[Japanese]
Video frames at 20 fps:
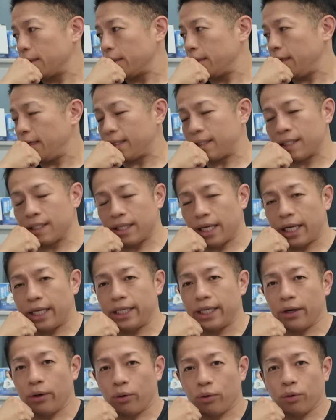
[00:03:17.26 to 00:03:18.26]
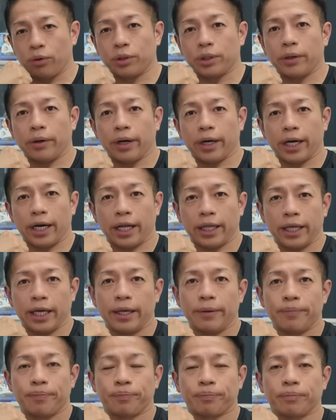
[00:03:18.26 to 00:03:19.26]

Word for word: いつ何が起こるかわからない